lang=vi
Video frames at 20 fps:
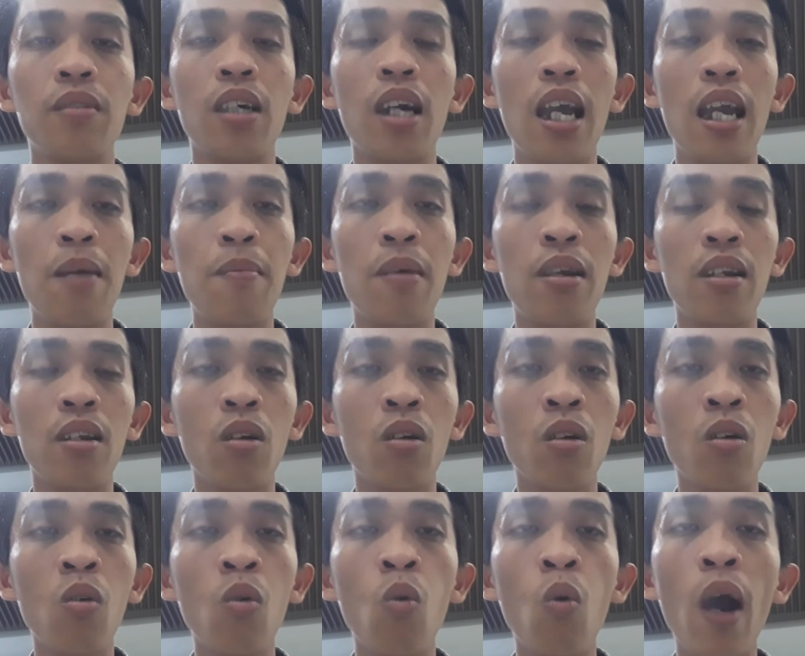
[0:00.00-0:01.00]
thì mình
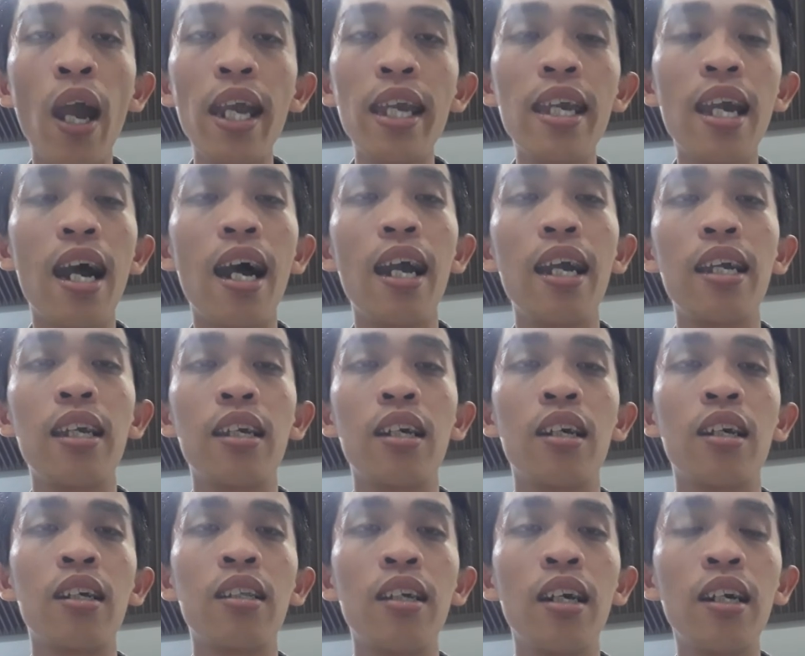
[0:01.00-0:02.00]
quay về
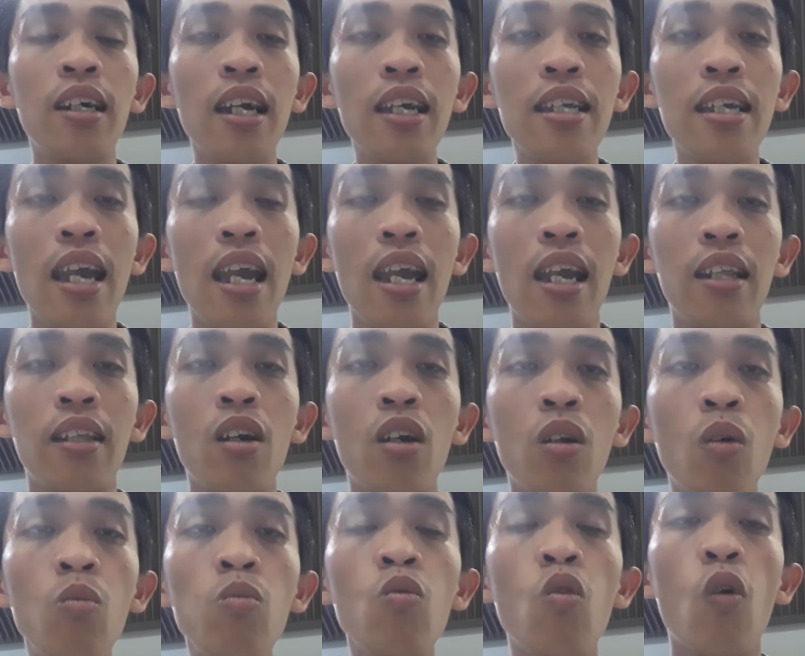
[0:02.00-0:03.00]
những cái gì cho
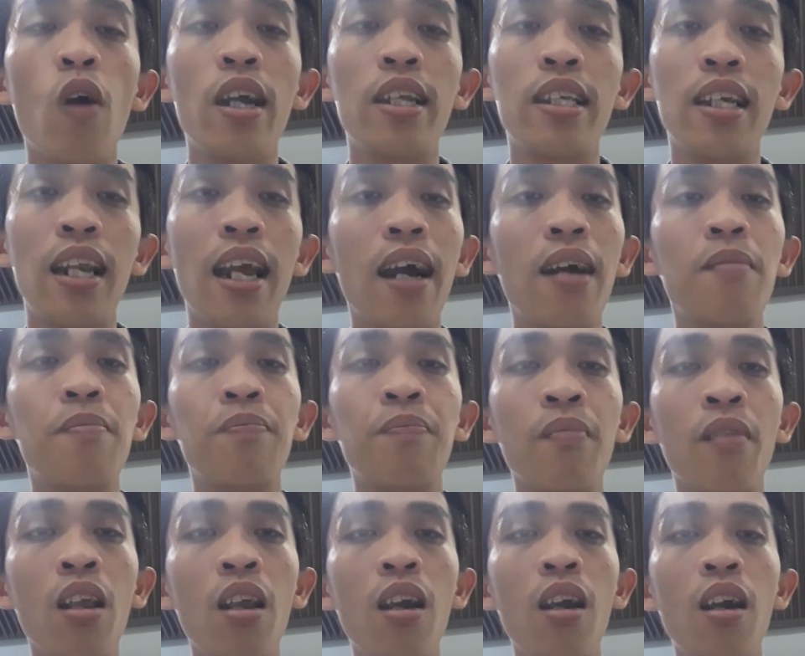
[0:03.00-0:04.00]
đúng và sự thật
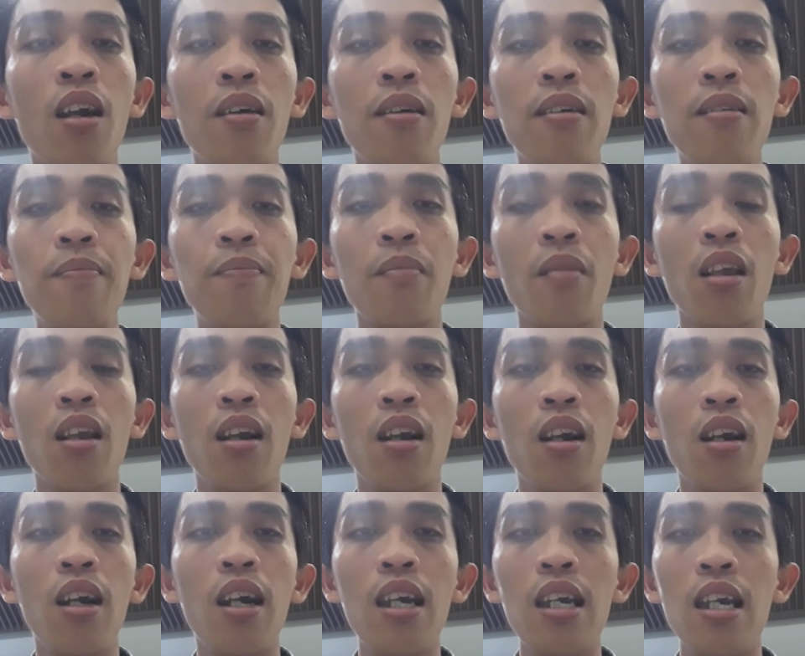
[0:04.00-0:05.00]
đó.
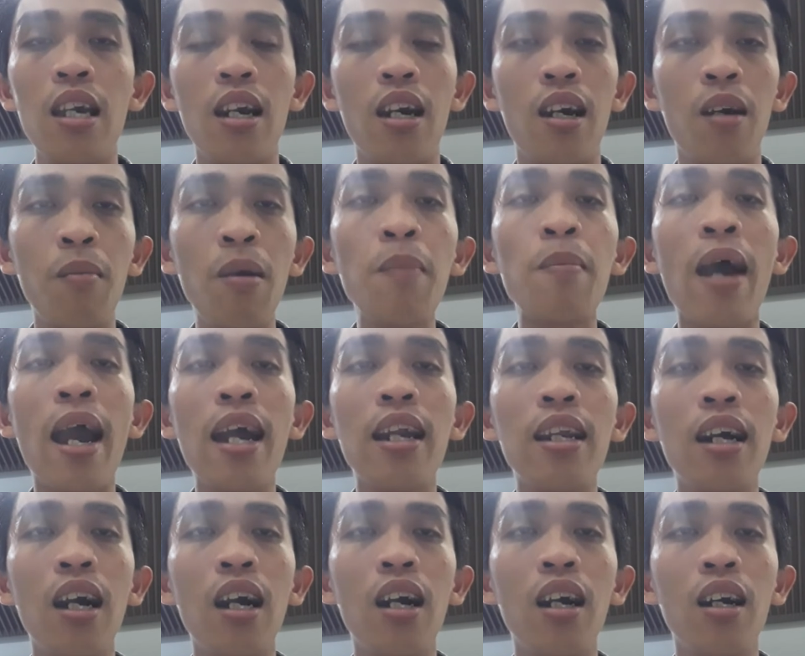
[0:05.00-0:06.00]
thì uh, mấy bạn
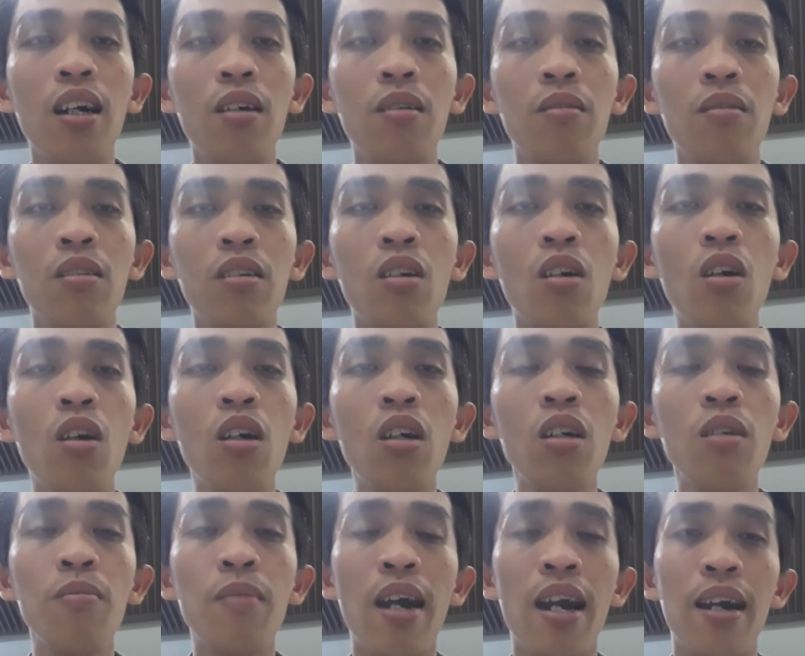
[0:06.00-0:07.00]
đừng
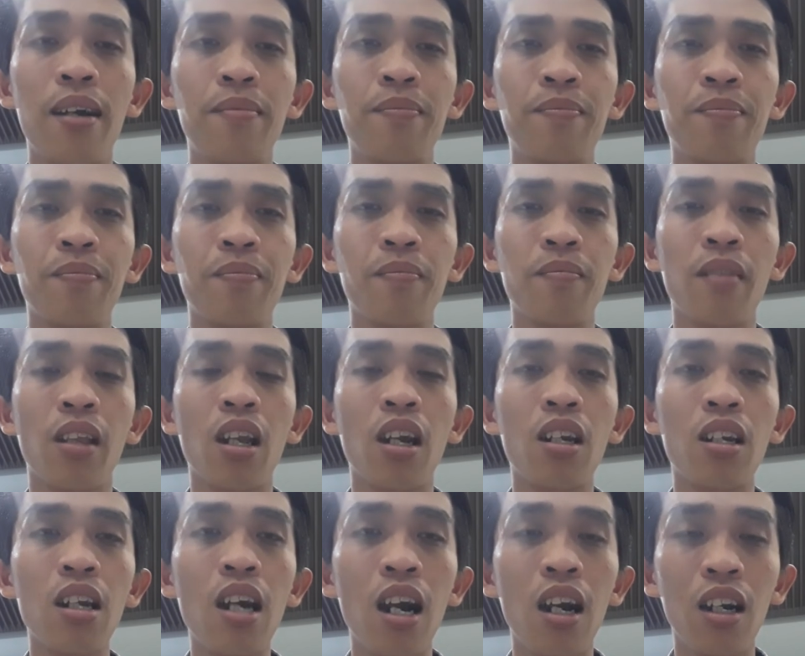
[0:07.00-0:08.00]
có mà
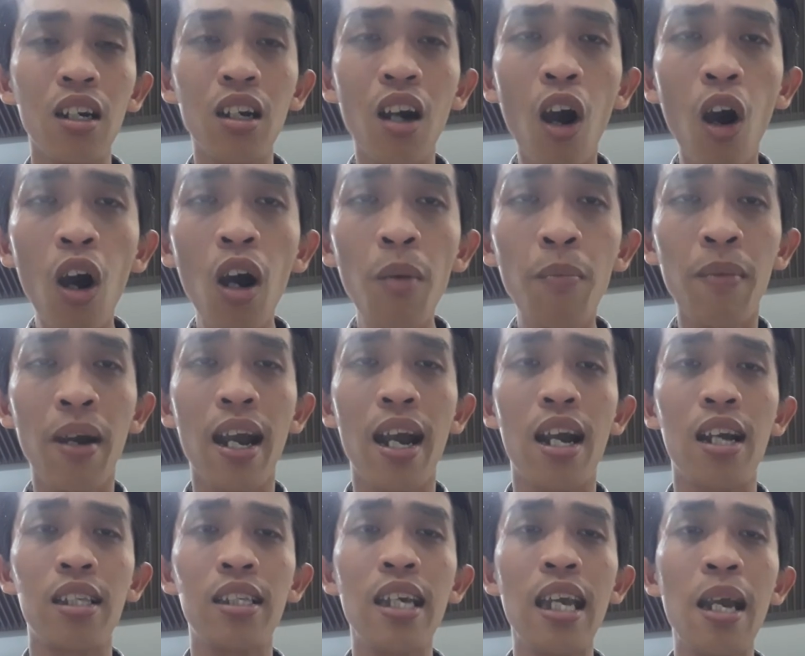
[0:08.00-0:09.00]
đừng có
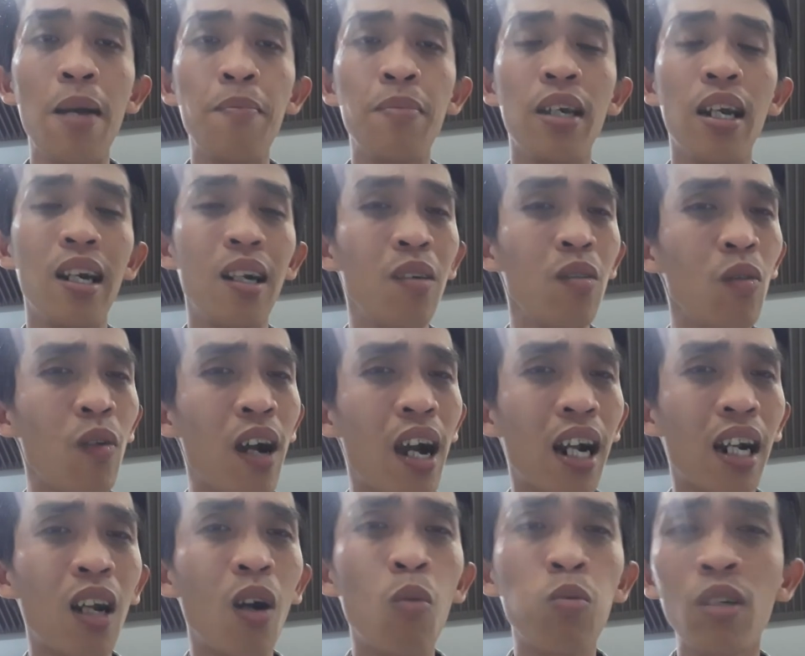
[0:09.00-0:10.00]
mà xem những và
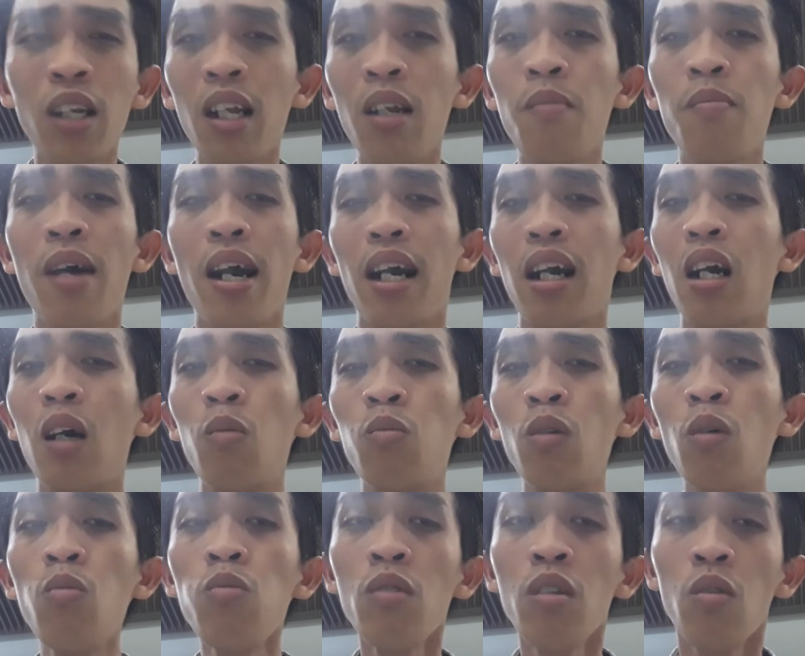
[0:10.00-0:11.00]
thông tin mà không
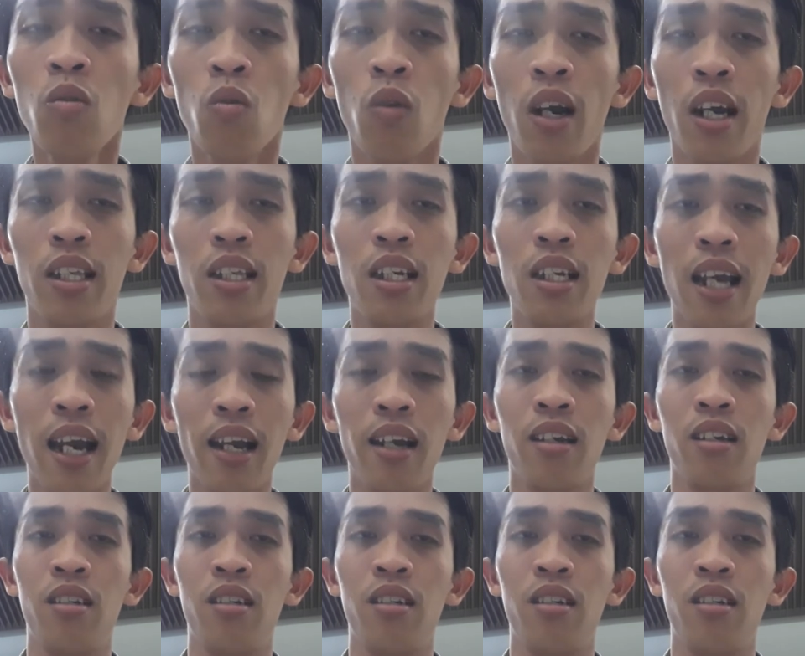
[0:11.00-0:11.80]
đúng và sự thật